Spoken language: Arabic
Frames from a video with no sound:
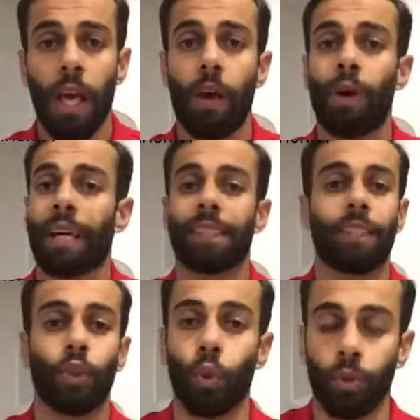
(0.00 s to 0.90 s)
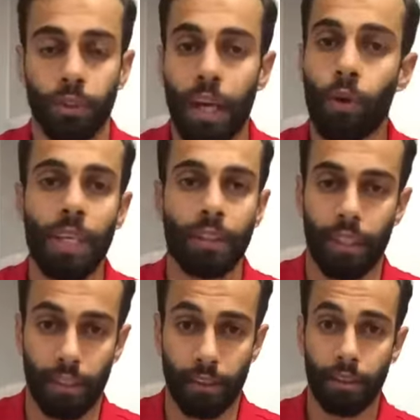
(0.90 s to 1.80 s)
او اخس دهون او
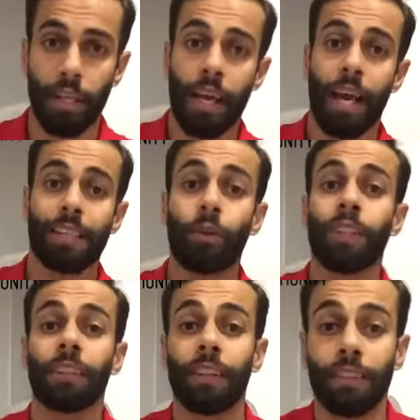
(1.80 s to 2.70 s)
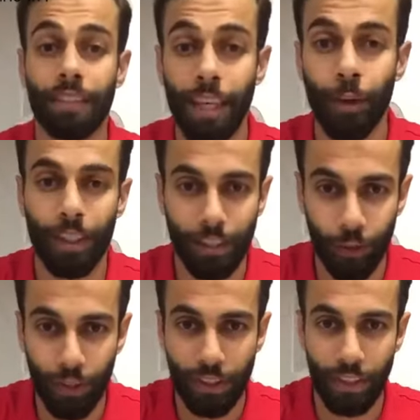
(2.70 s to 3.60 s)
الاثنين هزود عضلات ازاي واخس
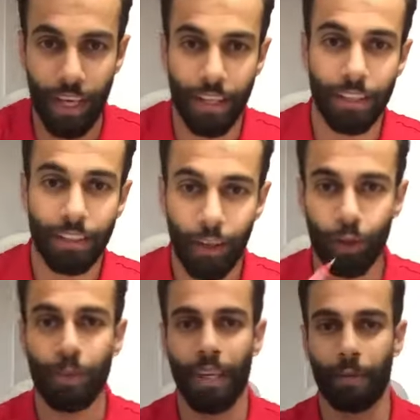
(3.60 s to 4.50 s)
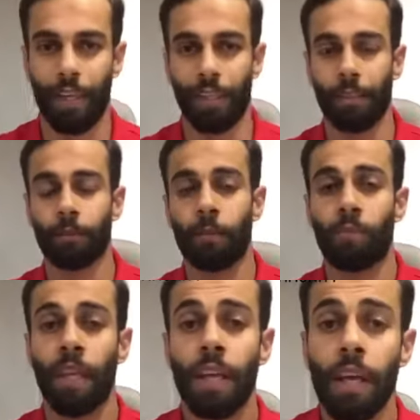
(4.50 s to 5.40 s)
دهون ازاي ناخد بالنا بقى هنا
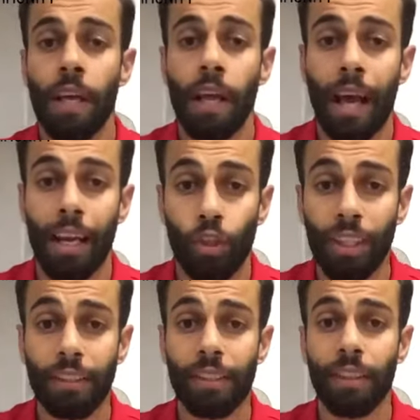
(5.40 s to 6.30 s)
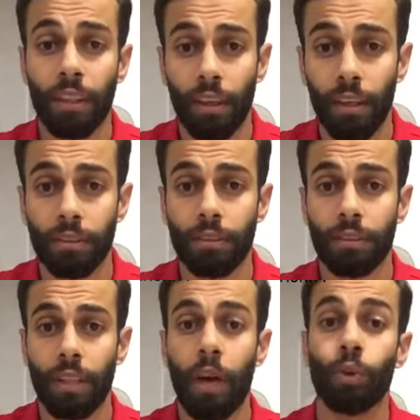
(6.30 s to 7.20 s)
علشان تزيد عضلات
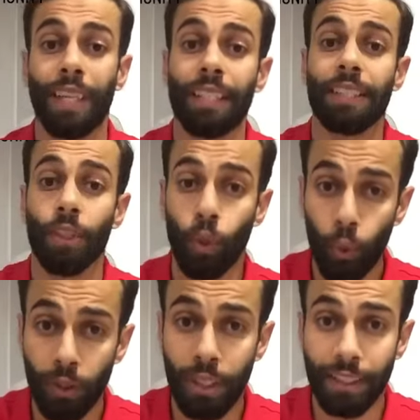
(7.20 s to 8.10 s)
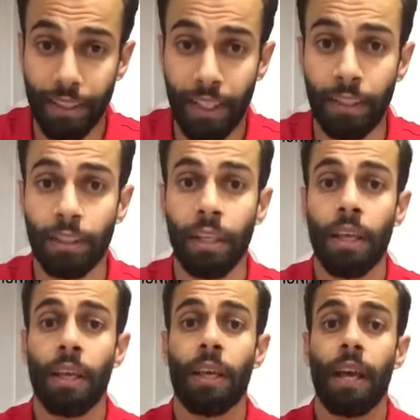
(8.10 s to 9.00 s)
او تخس دهون الاثنين
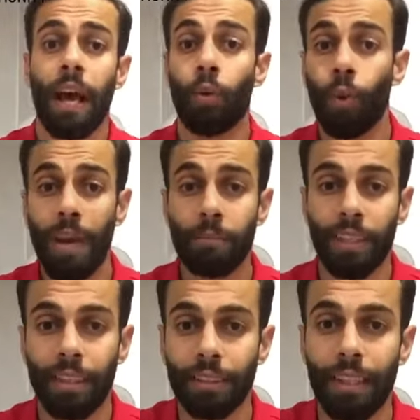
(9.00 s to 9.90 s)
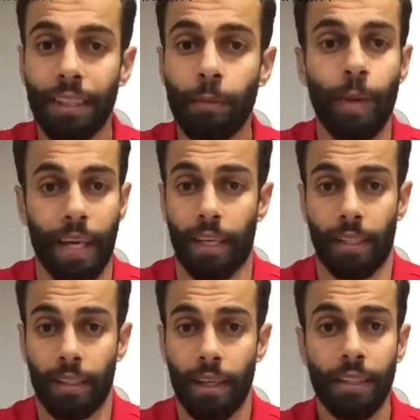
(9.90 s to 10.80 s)
اولا محتاج تهتم
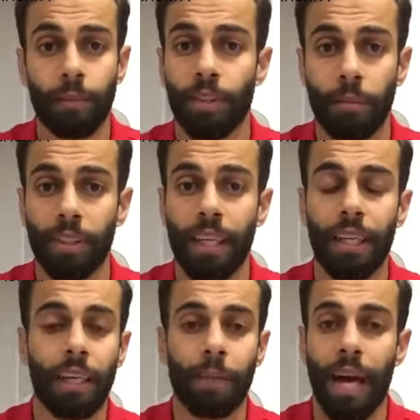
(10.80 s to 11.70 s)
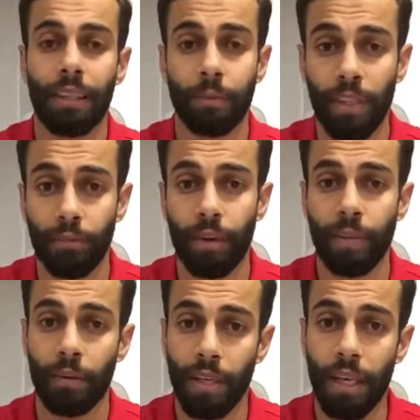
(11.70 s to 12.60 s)
باكلك لازم تظبط اكلك مع حد بيفهم
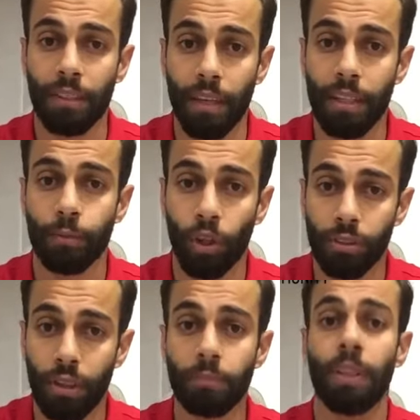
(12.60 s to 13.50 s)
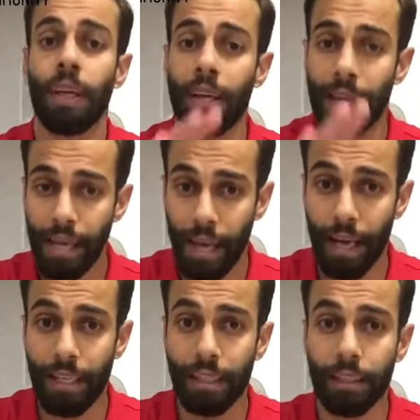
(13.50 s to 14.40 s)
يعمل لك دايت محترم لايق
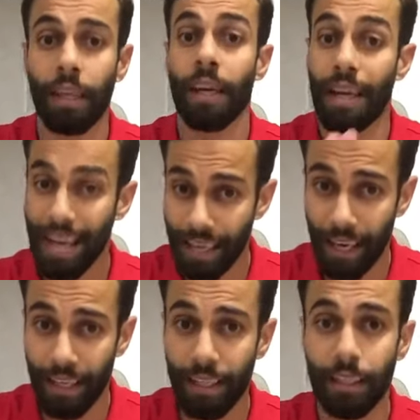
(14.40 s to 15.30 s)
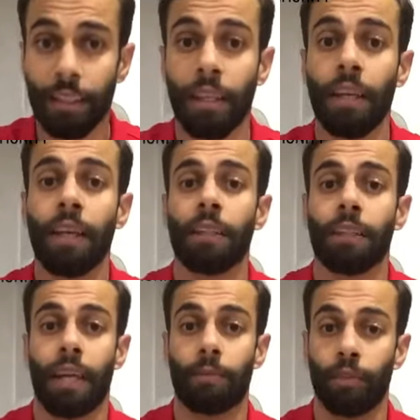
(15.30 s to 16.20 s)
عليك لايق عليك
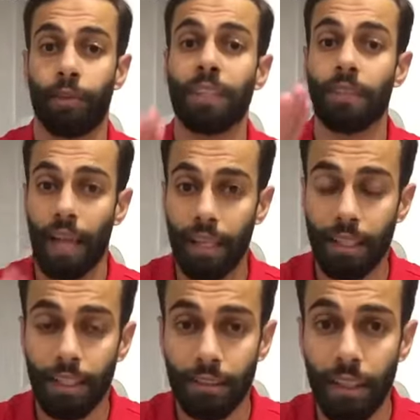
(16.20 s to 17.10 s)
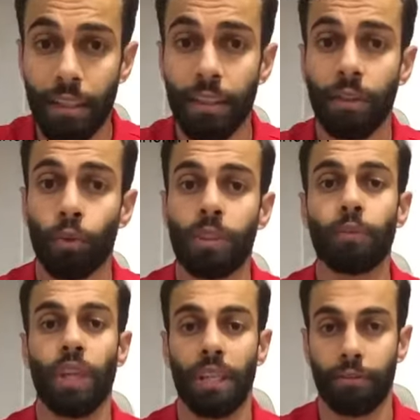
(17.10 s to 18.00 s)
يعني متفصل عليك انت
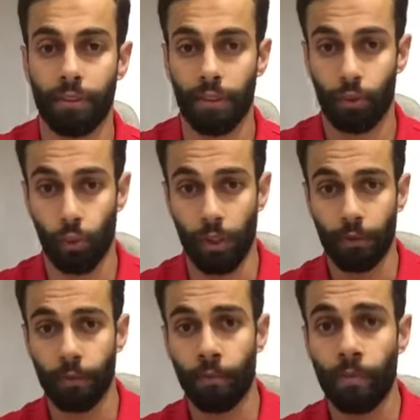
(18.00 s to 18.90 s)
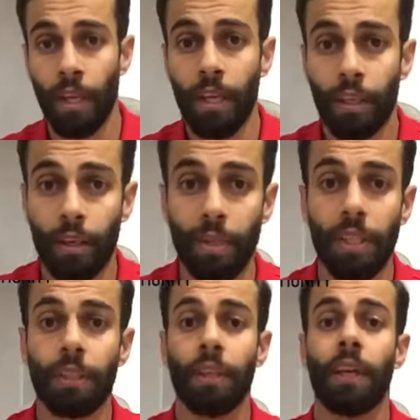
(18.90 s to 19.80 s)
وتمشي عليه فتره طويله
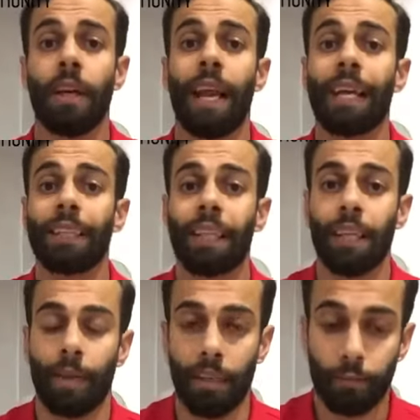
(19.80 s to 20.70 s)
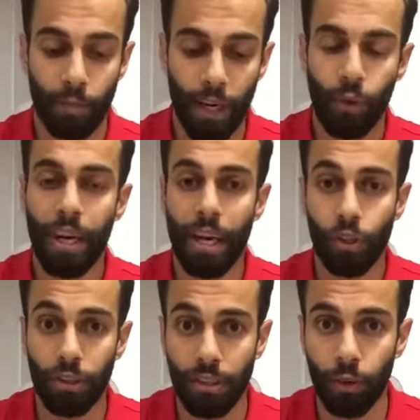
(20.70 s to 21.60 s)
جميل الحاجه الثانيه بقى اولا
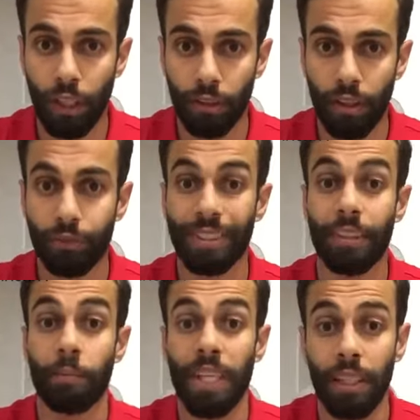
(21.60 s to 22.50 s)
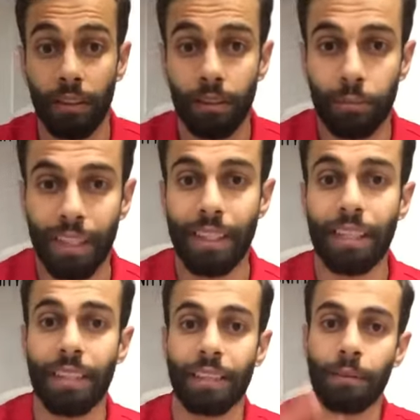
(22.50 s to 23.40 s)
عشان تزود عضلات في التمرين محتاج
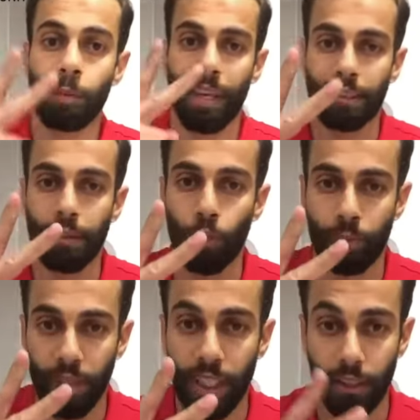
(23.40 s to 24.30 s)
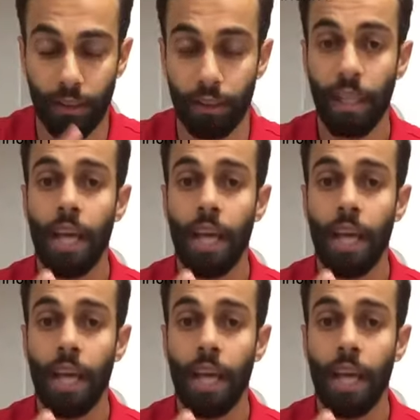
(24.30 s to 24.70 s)
تهتم بحاجتين مهمين جدا